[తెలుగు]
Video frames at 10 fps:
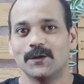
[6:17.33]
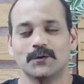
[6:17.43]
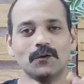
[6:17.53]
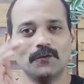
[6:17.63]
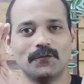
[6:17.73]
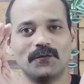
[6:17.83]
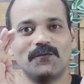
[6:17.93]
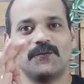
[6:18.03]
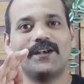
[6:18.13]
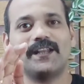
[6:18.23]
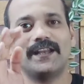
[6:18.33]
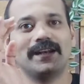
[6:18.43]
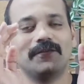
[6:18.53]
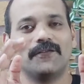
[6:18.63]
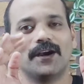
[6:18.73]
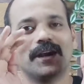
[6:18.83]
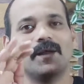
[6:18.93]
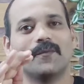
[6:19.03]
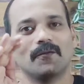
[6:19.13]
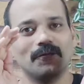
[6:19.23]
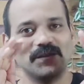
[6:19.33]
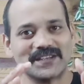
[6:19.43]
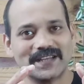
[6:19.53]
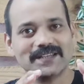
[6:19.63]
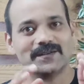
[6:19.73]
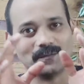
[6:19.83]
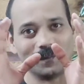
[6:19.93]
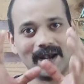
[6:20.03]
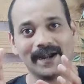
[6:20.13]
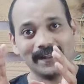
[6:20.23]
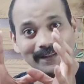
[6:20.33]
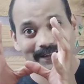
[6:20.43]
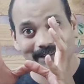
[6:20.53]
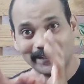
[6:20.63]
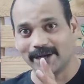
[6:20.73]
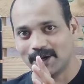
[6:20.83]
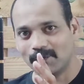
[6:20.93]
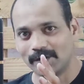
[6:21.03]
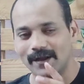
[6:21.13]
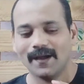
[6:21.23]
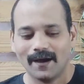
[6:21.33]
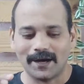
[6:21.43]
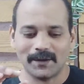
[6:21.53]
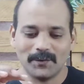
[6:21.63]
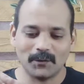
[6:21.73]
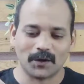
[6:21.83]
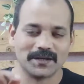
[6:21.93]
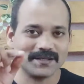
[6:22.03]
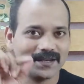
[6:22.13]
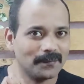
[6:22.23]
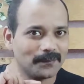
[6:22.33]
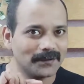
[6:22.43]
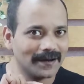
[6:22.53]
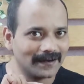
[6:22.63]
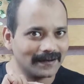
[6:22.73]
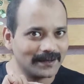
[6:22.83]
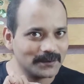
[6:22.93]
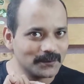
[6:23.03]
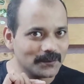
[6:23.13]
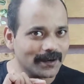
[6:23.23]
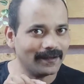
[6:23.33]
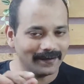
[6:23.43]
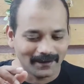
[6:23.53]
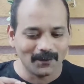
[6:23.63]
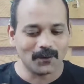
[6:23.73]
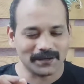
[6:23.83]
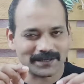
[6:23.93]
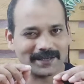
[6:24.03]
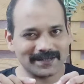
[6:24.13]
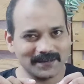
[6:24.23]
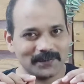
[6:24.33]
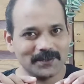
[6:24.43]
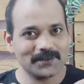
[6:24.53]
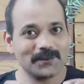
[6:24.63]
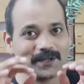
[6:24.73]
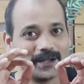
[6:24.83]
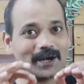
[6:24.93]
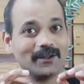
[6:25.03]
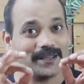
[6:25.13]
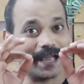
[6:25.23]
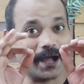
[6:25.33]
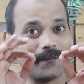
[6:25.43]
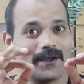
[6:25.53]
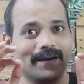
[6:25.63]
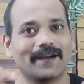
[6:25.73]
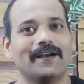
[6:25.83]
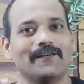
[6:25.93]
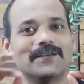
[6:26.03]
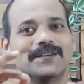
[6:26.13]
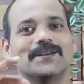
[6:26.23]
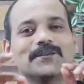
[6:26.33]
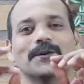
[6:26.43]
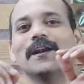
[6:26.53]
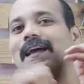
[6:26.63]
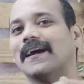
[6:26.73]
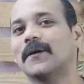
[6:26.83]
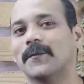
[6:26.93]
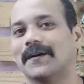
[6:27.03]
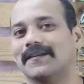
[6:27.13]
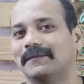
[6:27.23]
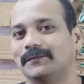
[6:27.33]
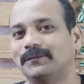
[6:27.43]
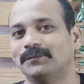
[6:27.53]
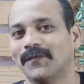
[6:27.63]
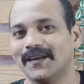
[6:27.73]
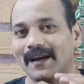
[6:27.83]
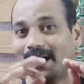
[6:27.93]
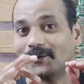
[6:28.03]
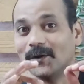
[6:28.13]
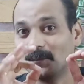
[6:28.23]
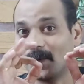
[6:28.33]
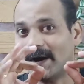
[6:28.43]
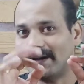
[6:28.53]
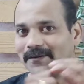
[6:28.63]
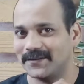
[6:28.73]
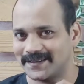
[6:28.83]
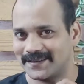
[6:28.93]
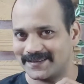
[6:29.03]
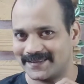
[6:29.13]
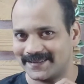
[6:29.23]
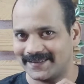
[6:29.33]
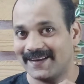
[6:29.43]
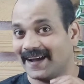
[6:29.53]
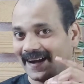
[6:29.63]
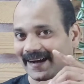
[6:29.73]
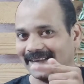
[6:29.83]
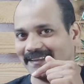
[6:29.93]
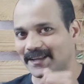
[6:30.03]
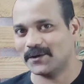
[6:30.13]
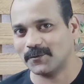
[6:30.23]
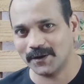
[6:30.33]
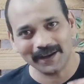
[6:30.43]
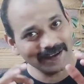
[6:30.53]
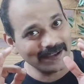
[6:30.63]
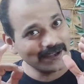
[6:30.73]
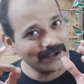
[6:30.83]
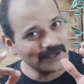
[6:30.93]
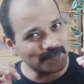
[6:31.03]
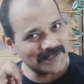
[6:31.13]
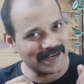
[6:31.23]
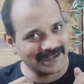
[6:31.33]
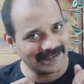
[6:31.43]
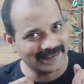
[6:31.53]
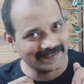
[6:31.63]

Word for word: సో ఫిఫ్టీ డిఫరెంట్ టైప్ ఆఫ్ విస్కీస్ బ్లెండ్ దీంట్లో ఉంది అంటే మీరు ఒక సిప్ కనుక తీసుకుంటే ఒక చిన్న సిప్ తీసుకుంటే దాంట్లో యాభై రకాల విస్కీస్ ఉన్నట్టు లెక్క అనమాట అది కూడా మాల్టెడ్ విస్కీస్ అది దీనికి ఉన్న స్పెషాలిటీ